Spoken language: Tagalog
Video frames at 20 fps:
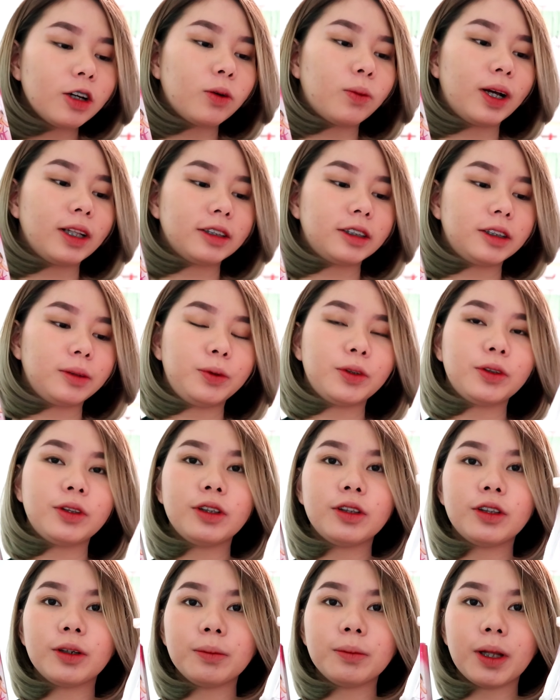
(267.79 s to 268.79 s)
While si
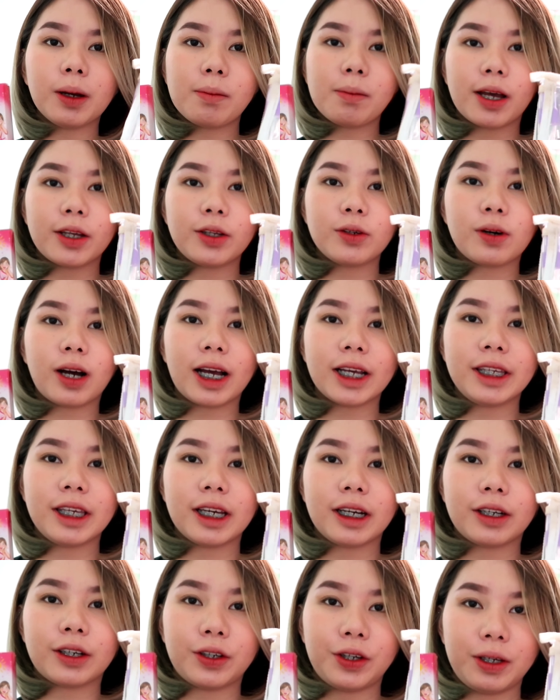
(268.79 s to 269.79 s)
Beauty Derm naman, yung
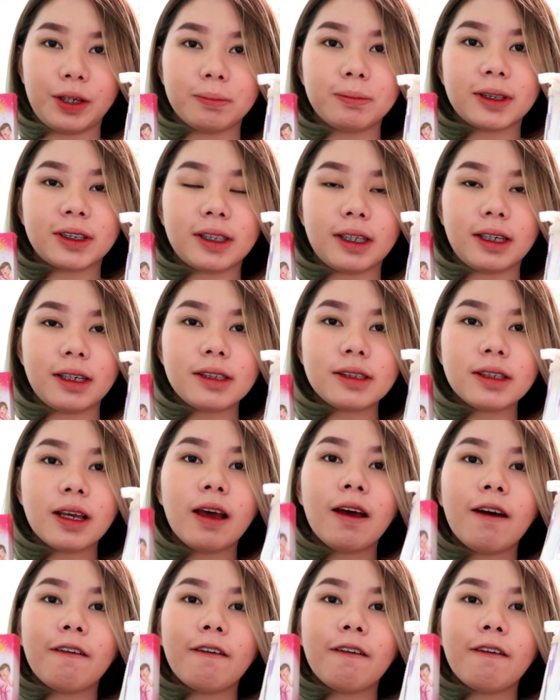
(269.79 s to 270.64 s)
kanyang creams is